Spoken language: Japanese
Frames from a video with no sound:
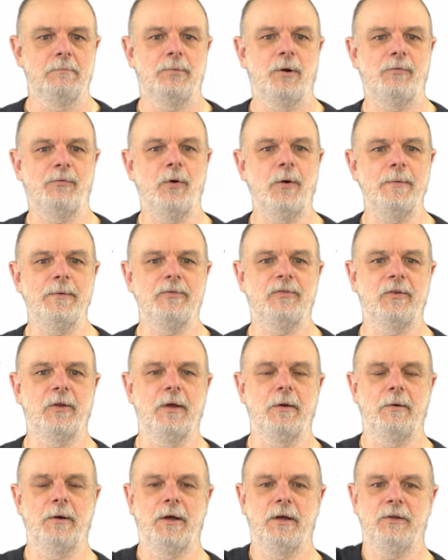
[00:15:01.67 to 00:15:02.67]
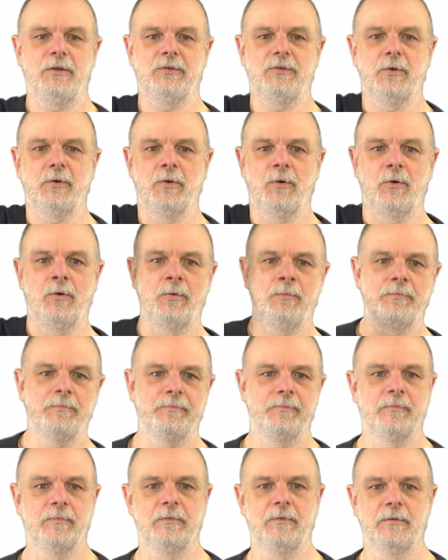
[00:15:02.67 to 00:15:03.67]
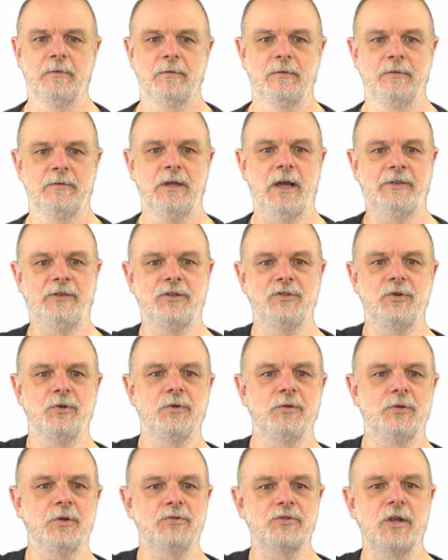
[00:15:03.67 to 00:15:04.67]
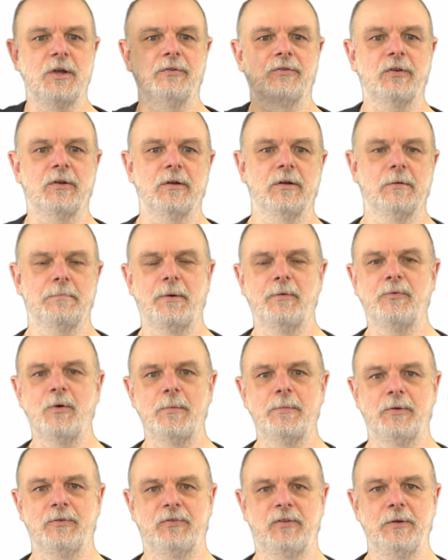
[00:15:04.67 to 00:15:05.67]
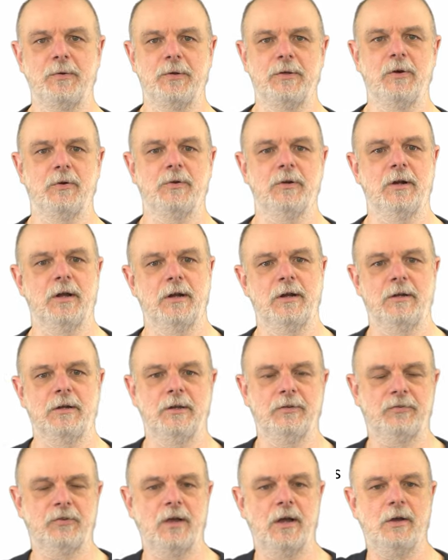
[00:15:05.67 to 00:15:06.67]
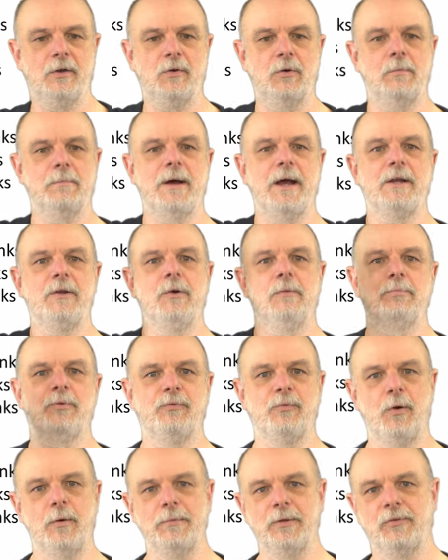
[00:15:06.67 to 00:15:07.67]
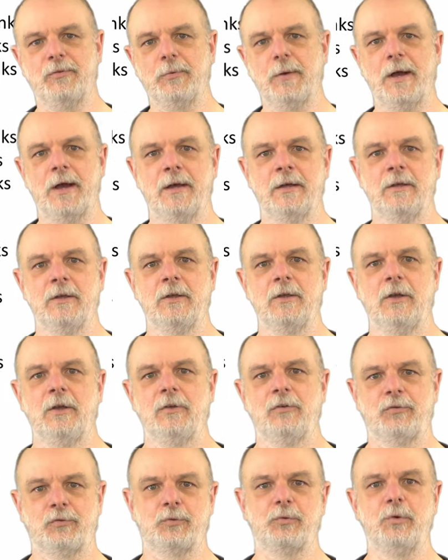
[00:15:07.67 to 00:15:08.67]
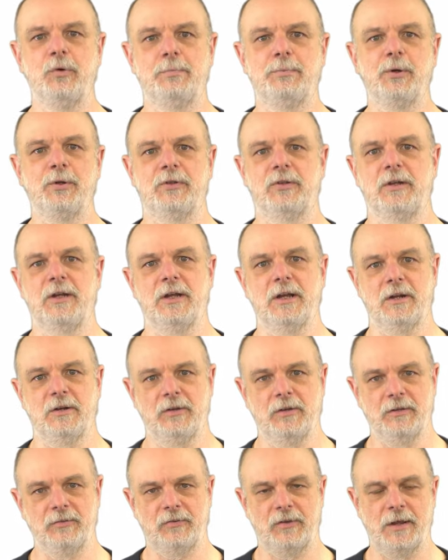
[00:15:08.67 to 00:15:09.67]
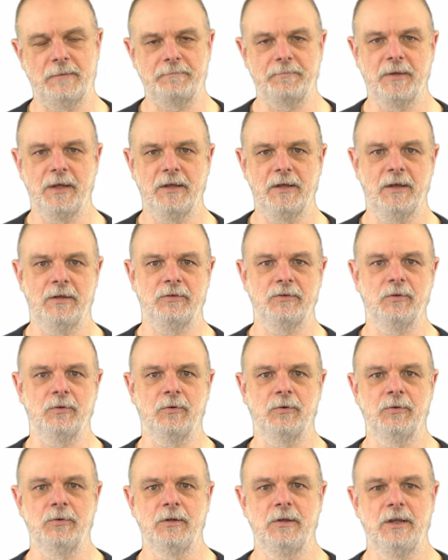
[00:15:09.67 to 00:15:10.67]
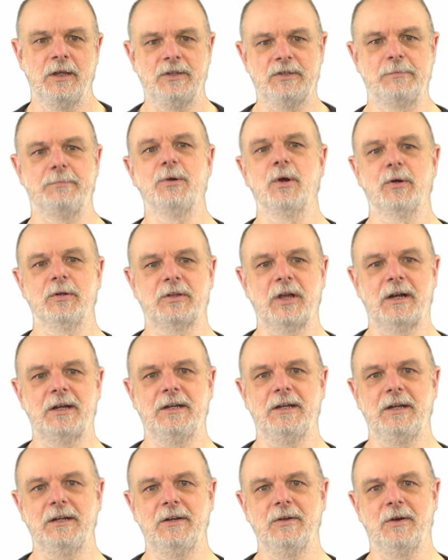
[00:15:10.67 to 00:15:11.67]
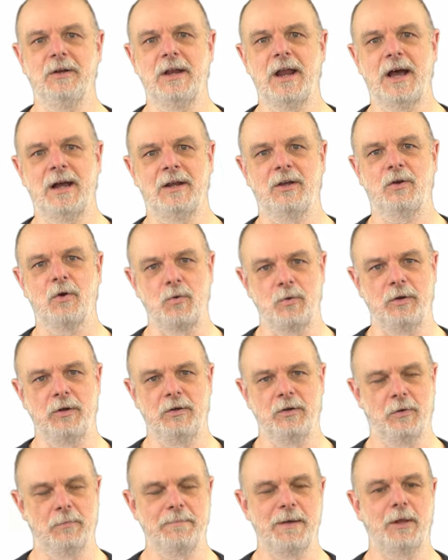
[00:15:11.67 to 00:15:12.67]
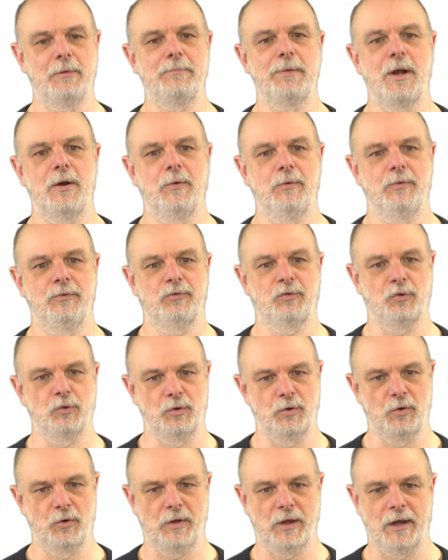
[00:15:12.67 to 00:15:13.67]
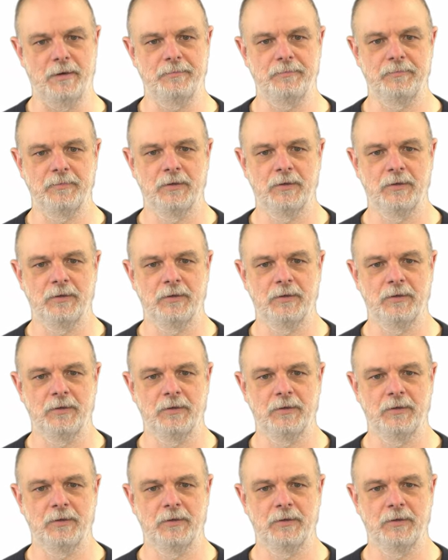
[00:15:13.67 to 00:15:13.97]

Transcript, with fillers: パフォーマンスは、えっと、縦軸としては、それはパフォーマンスには良くなるんですが、この場合にはパフォーマンスは、スループットになるんですね。えっと1秒あたりには何個のベルペアを作るのか。